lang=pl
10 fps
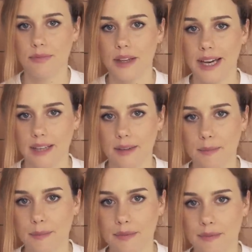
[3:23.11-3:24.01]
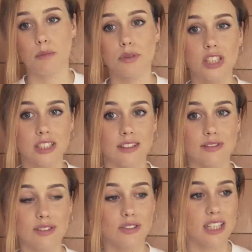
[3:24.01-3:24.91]
Hej. Po trzecie,
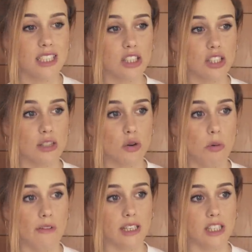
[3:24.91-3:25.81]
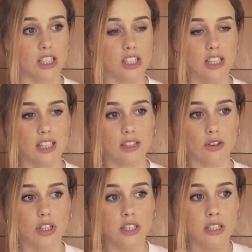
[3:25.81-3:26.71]
wyzwolenie się z kupowania rzeczy
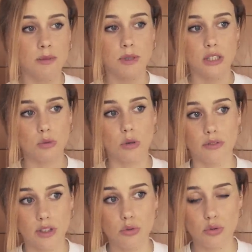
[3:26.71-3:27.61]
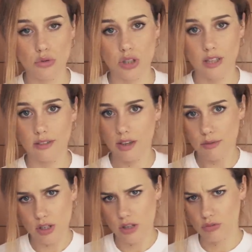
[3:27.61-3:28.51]
to jest przecudowne uczucie i
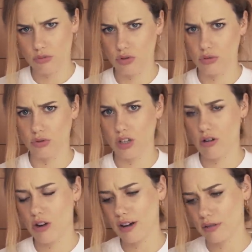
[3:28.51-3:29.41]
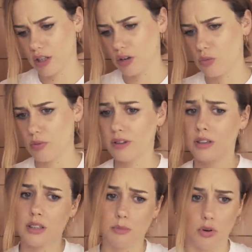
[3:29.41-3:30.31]
wiem, że niektórzy ludzie kochają zakupy,
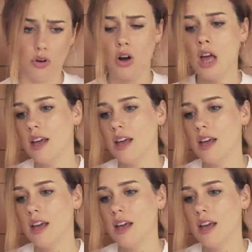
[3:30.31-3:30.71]
spoko,